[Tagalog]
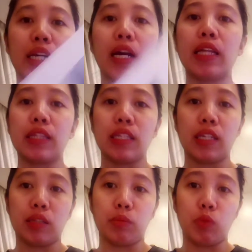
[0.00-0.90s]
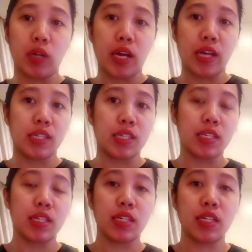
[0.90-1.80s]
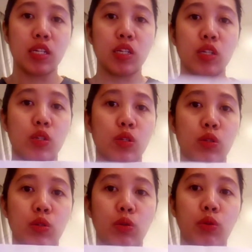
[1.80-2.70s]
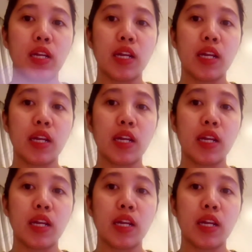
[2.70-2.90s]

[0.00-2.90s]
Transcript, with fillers: saka ang ticket mo guys. So,